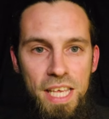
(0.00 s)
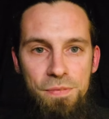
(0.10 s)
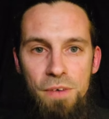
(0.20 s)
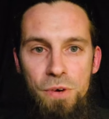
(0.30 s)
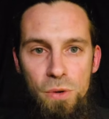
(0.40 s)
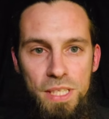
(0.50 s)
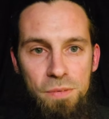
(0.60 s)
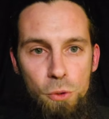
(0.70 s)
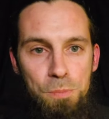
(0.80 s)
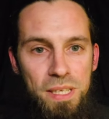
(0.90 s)
il va falloir
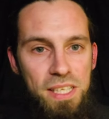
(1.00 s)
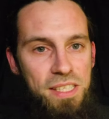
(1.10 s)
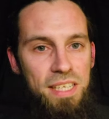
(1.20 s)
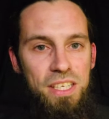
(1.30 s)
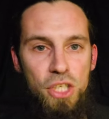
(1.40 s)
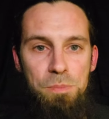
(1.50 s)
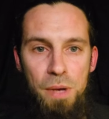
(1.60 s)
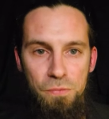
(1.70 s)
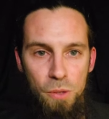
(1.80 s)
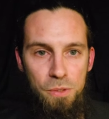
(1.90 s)
développer des stratégies de
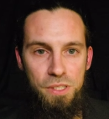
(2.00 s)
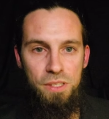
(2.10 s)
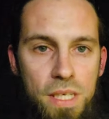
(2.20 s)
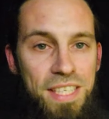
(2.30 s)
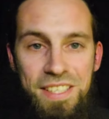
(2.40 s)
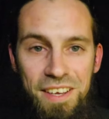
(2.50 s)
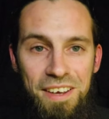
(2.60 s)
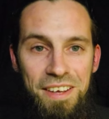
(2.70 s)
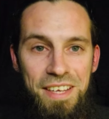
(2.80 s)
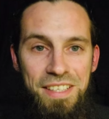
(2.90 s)
performance. Et
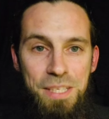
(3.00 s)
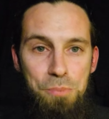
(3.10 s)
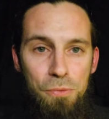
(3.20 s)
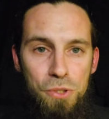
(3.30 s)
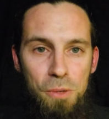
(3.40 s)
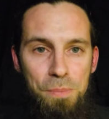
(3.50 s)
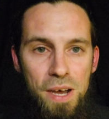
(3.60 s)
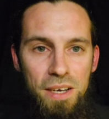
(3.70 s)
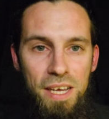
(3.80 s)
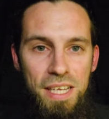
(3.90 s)
ça, si peu vous en
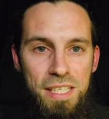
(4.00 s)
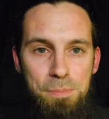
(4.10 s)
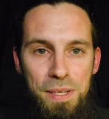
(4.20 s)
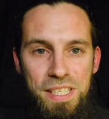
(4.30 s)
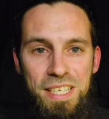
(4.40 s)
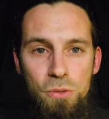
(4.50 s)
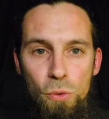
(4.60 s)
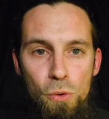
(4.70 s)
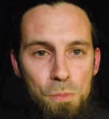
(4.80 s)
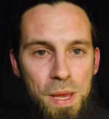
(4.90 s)
parlent, c'est parce qu'ils n'ont
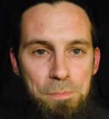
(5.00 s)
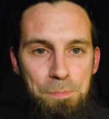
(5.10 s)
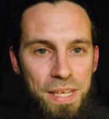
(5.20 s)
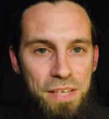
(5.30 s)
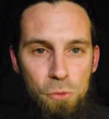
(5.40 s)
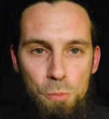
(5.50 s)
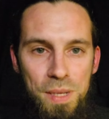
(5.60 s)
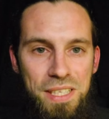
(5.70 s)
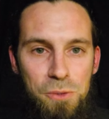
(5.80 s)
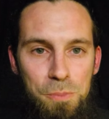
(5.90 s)
eux-mêmes pas développé
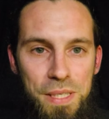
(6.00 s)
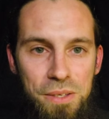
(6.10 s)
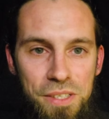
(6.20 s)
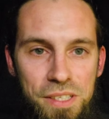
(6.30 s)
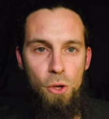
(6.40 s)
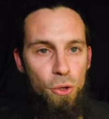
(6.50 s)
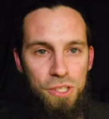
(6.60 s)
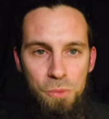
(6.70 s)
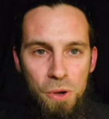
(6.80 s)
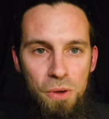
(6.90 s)
ces compétences.
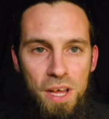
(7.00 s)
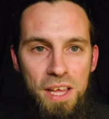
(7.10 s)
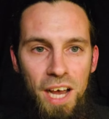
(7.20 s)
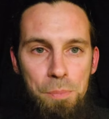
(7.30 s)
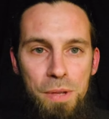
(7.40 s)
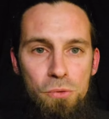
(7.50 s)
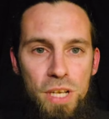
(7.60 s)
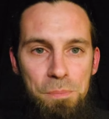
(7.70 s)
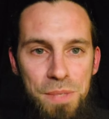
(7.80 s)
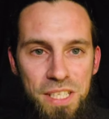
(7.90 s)
Heureusement, rappelez-vous que
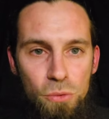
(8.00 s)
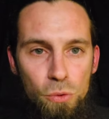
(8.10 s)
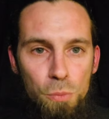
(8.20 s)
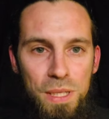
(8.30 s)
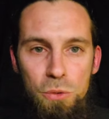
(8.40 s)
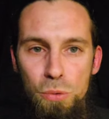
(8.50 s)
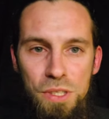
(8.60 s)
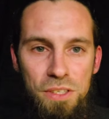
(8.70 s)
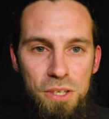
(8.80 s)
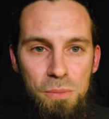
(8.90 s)
la mission qu'on mène tous
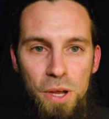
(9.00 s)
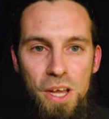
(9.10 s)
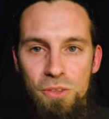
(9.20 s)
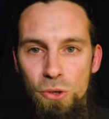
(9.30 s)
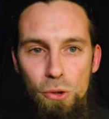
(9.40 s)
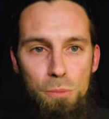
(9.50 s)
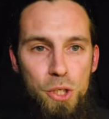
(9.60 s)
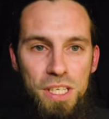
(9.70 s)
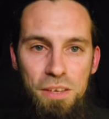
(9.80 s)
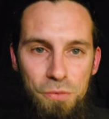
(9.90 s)
ensemble, notre
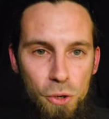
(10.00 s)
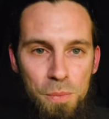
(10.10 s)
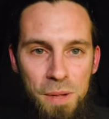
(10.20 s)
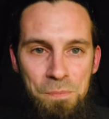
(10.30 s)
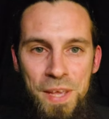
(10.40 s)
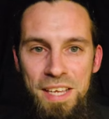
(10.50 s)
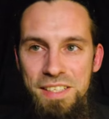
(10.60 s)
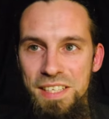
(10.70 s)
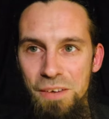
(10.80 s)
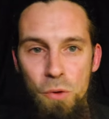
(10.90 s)
objectif commun,
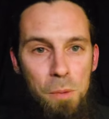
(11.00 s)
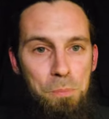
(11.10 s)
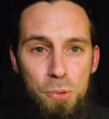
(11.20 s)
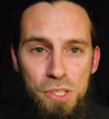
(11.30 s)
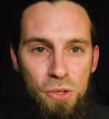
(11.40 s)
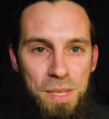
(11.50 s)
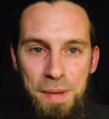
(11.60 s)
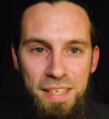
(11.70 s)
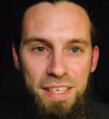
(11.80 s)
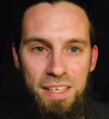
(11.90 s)
c'est d'avoir plus de
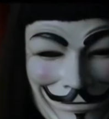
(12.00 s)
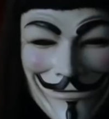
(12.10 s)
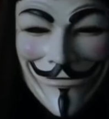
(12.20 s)
liberté. Il